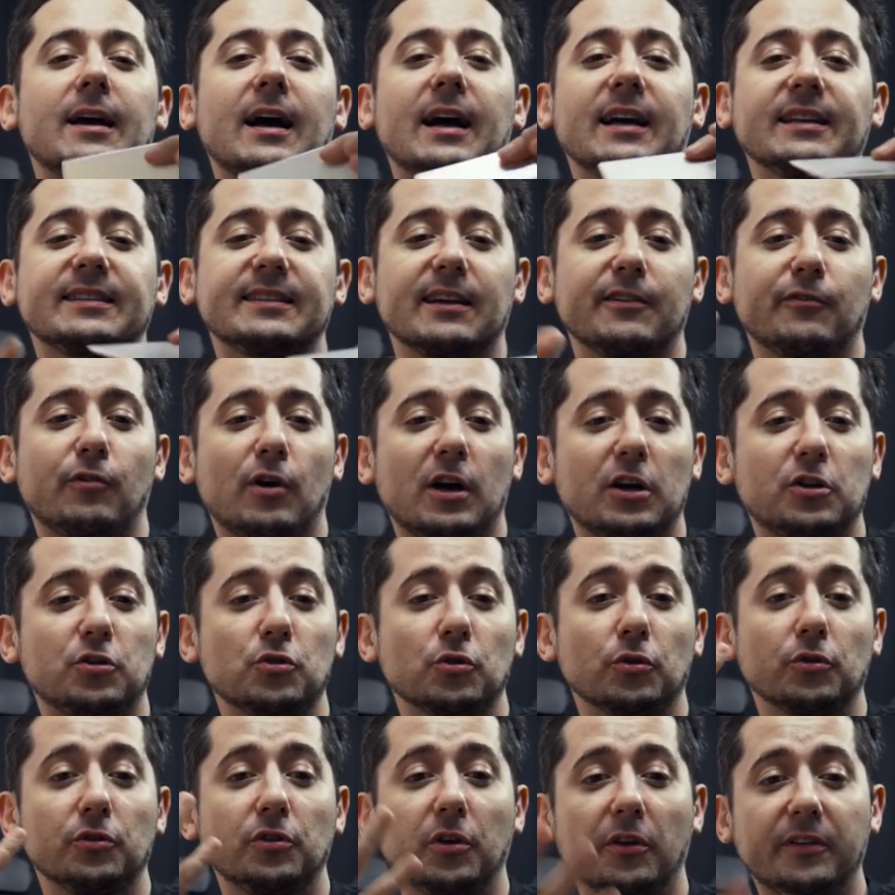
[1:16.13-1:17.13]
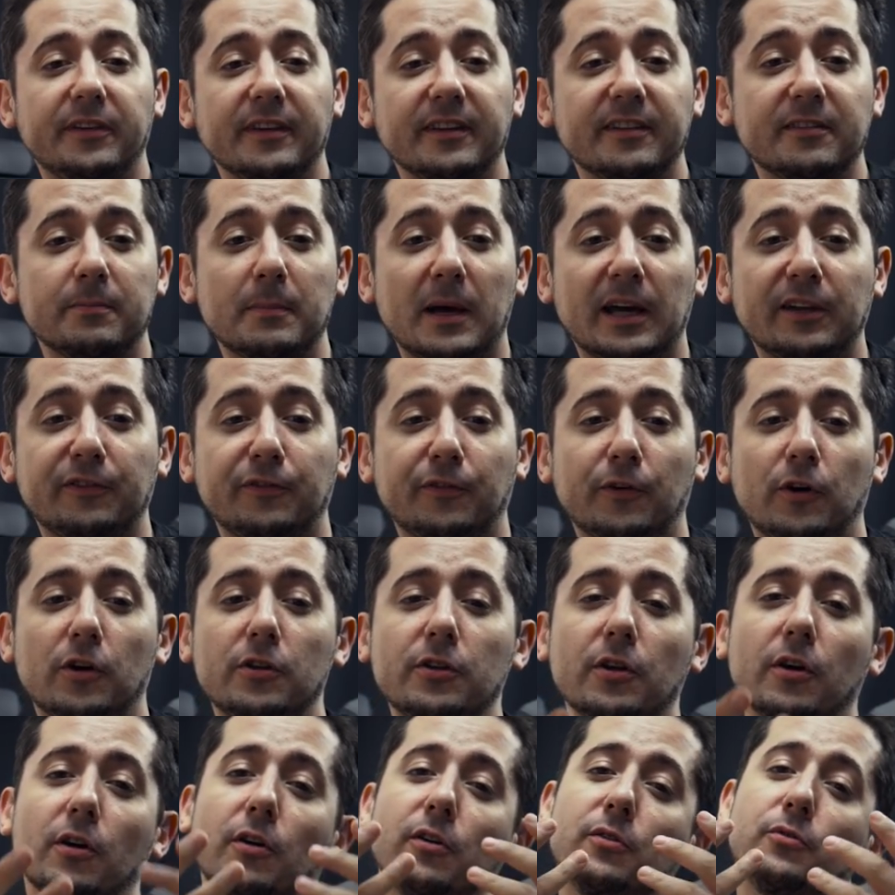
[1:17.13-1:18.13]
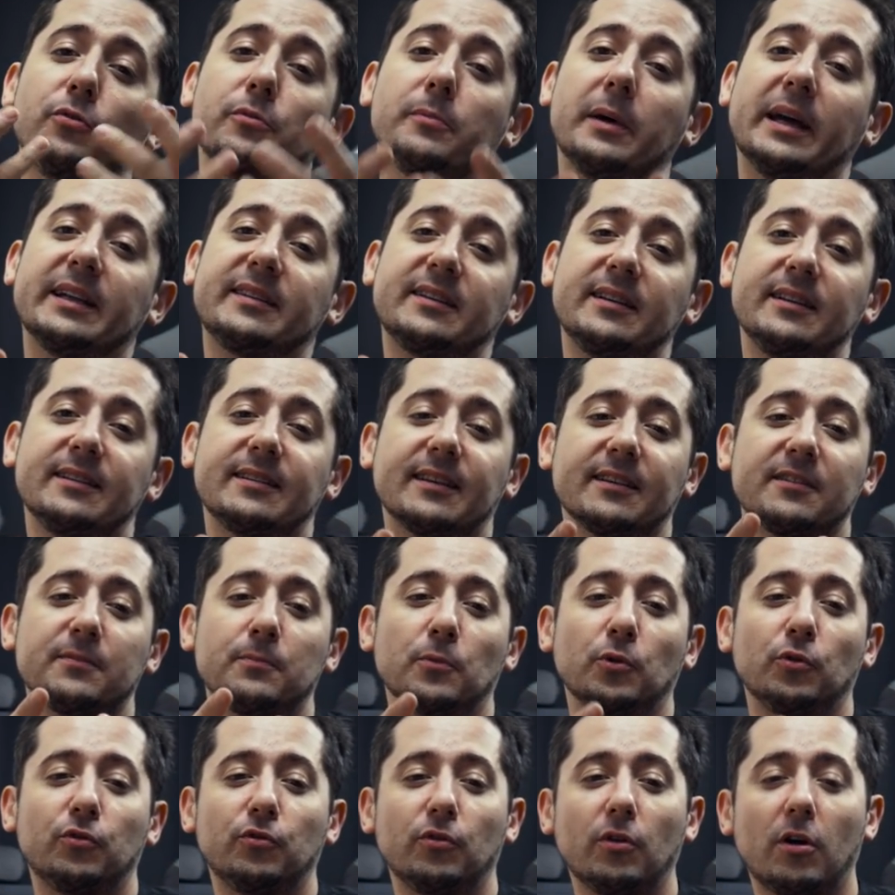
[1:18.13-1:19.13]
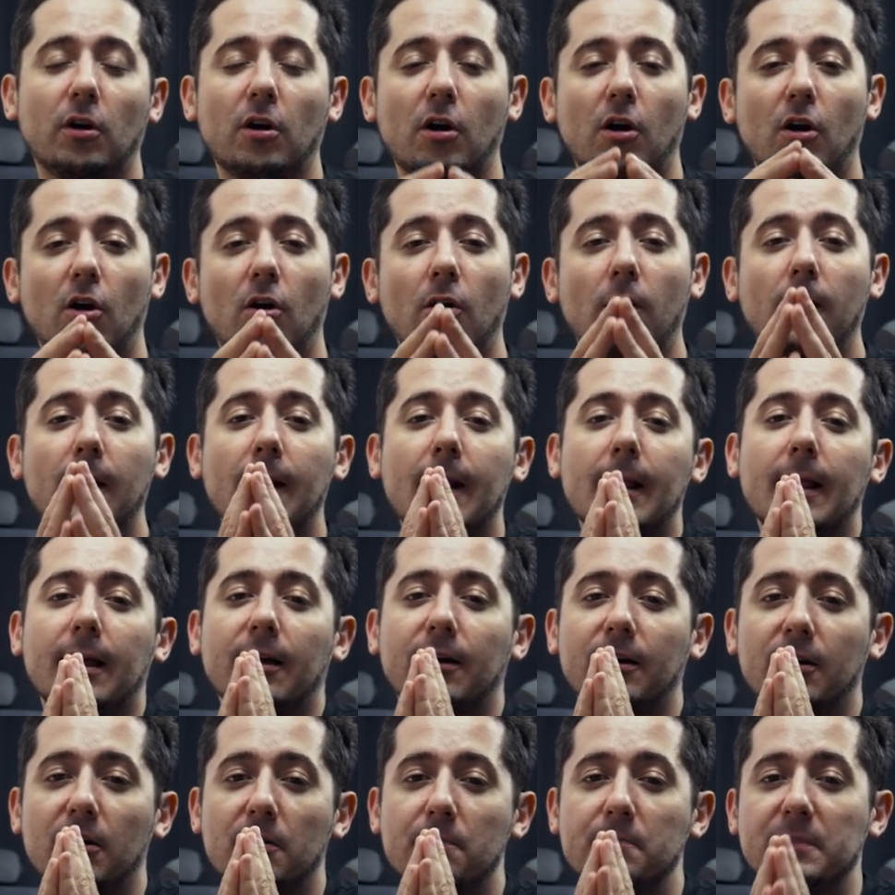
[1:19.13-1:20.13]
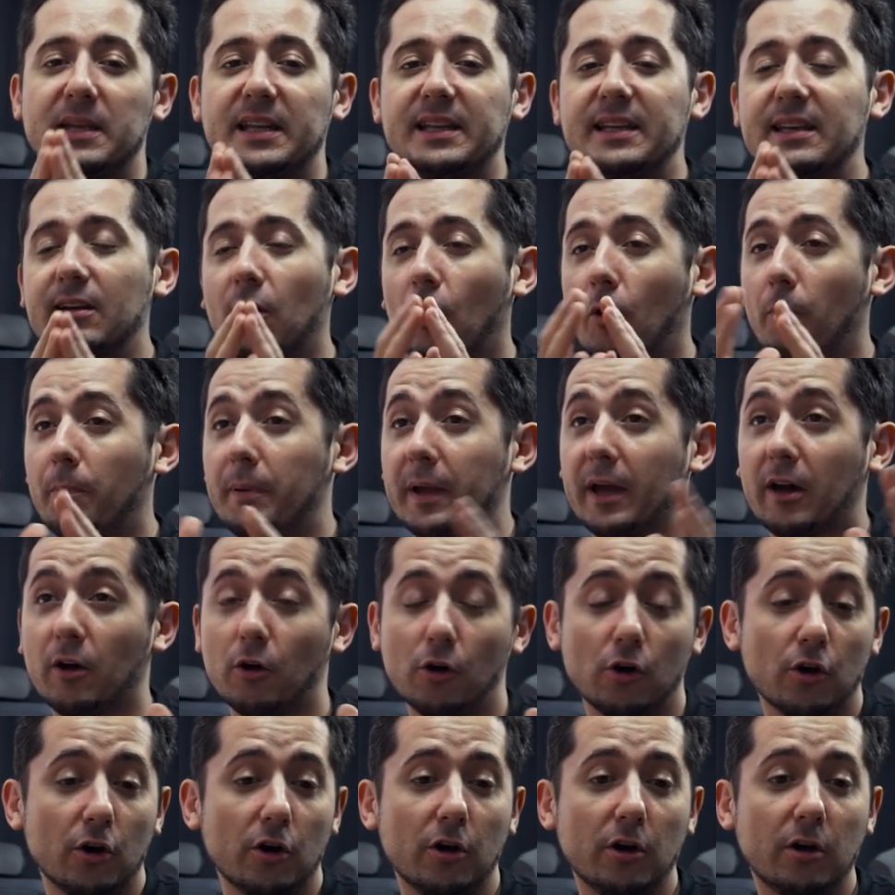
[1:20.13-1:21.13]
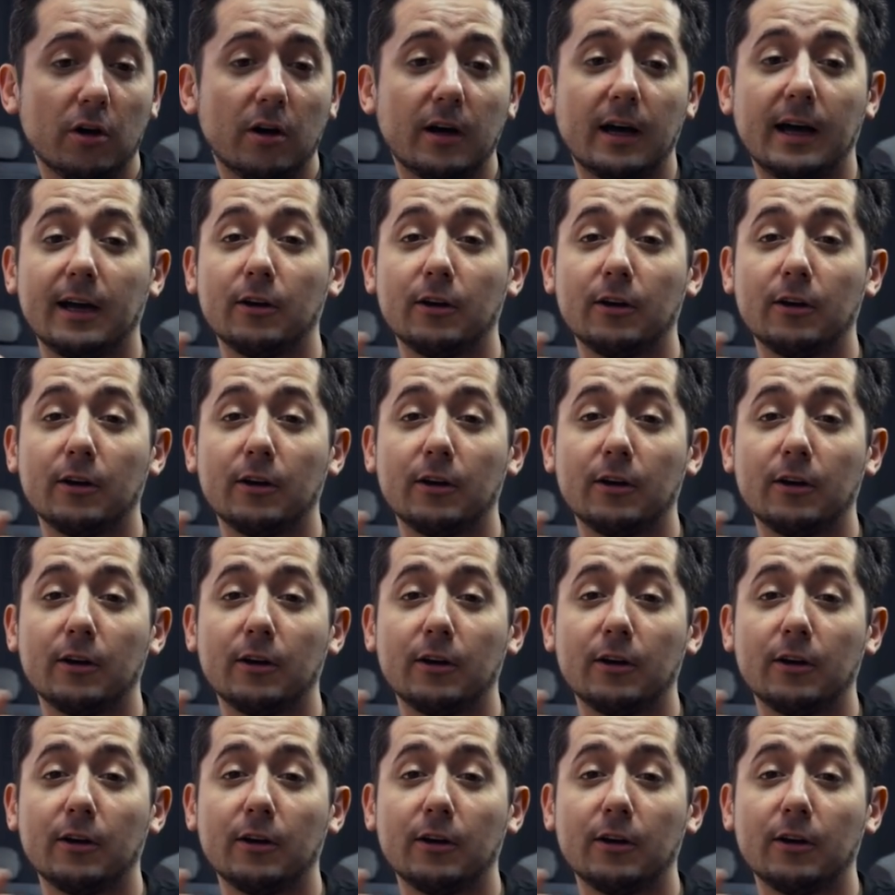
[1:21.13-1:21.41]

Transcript: À savoir que dans un smartphone, une batterie ça se mesure en milliampère euh, milliampères heure.